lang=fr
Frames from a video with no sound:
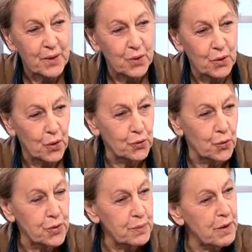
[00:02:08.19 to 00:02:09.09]
euh,
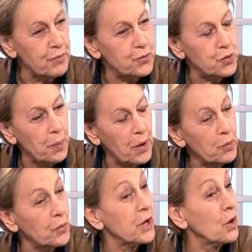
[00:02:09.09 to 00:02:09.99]
entre guillemets, futurs
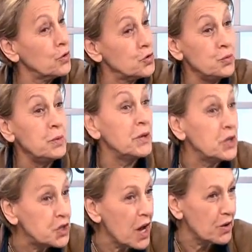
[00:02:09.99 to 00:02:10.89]
parlementaires, je m'y mets
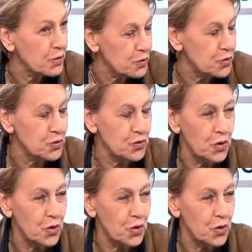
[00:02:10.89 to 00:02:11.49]
déjà, euh, mhm.